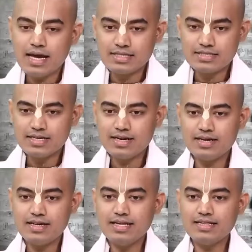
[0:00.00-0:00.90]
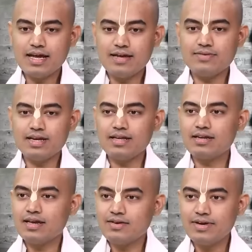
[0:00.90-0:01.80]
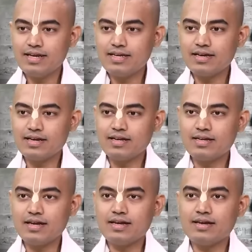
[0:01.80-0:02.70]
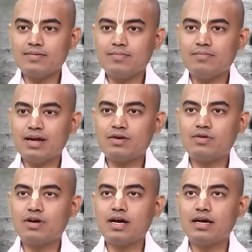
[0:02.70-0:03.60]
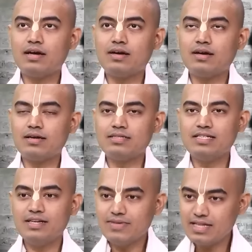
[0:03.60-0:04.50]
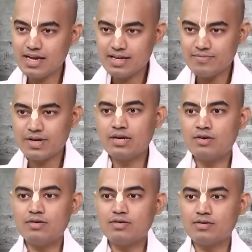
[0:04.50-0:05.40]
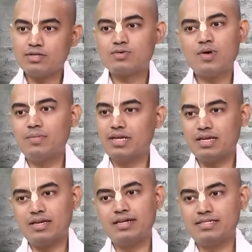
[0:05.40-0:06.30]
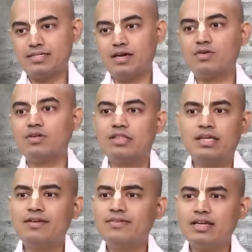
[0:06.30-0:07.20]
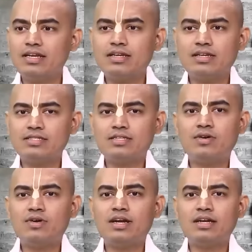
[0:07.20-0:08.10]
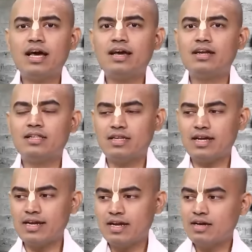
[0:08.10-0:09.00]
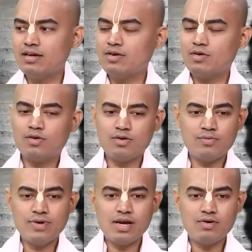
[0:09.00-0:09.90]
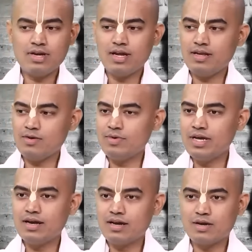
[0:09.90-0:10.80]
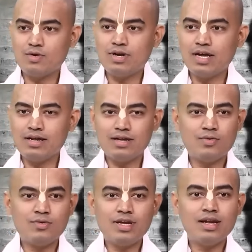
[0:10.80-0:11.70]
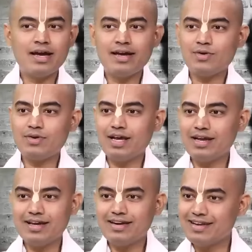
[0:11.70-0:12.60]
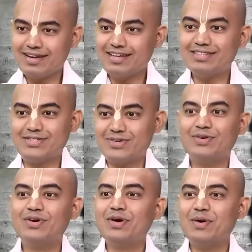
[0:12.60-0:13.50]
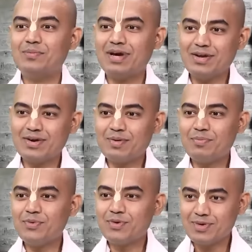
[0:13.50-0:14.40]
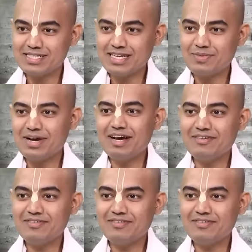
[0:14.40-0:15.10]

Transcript: యాక్చువల్గా అండి దైవ నిర్ణయం ఏంటి అని అంటే మనకొక జీవితాన్ని ఇవ్వడం స్వామి నిర్ణయిస్తారు దేనివల్ల నిర్ణయిస్తారు అని అంటే ఆయన అంతటా ఆయన ఓ నువ్వు ఇలా ఉండాలి నువ్వు ఈ కలర్లో ఉండాలి నువ్వు ఇలా హెయిర్ ఉండాలి అని నిర్ణయించరు మన యొక్క పూర్వజన్మ